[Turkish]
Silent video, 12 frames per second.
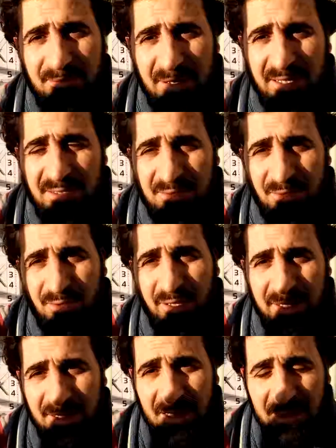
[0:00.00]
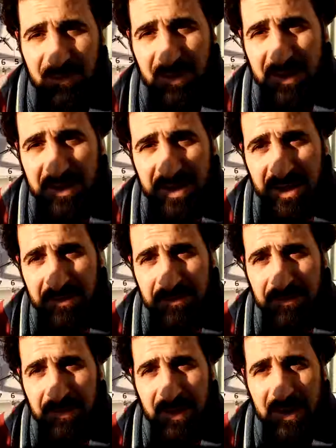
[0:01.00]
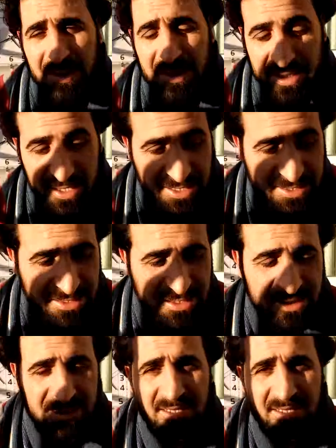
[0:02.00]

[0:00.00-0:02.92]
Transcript: vardır onların kalplerinde. Yani